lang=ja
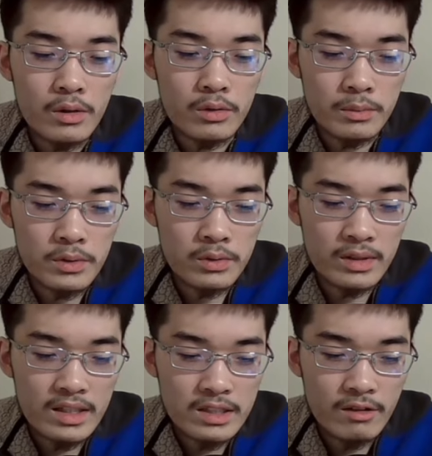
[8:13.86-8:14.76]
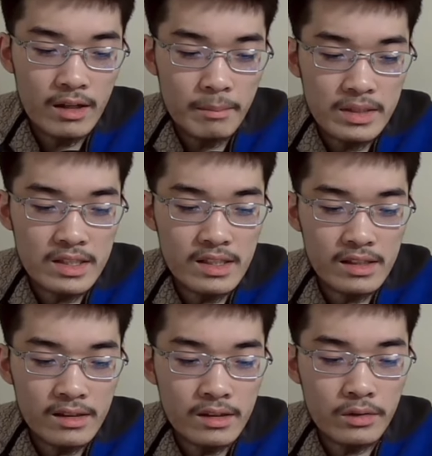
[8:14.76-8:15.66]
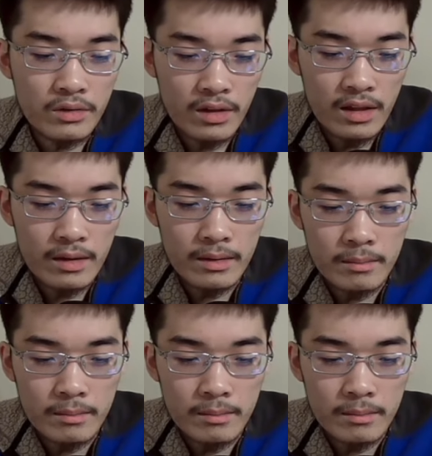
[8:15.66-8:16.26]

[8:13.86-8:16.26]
このポストに対しては反発しているっていうことで、